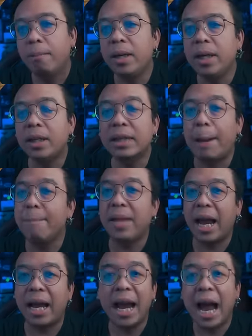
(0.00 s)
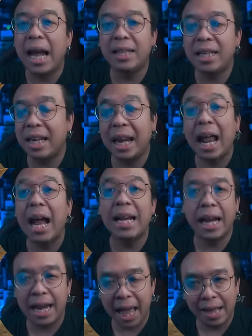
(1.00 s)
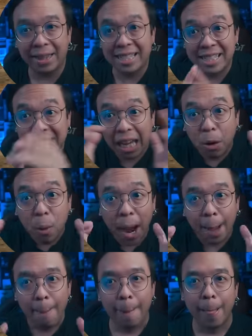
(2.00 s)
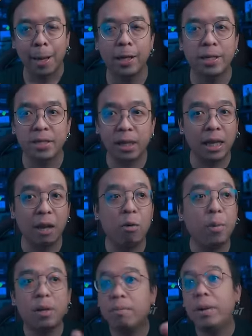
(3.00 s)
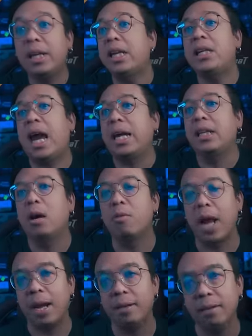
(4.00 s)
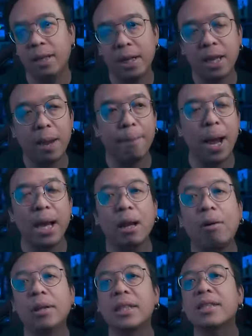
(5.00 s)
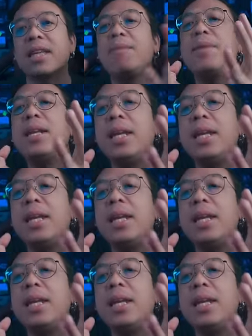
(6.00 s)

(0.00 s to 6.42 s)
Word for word: มีตำแหน่งงานที่คล้ายกันแหละ แต่สเกลอะเออสเกลมันไม่ได้ใหญ่เท่านั้น อะไรเงี้ยบ้านเราก็จะไซส์มิ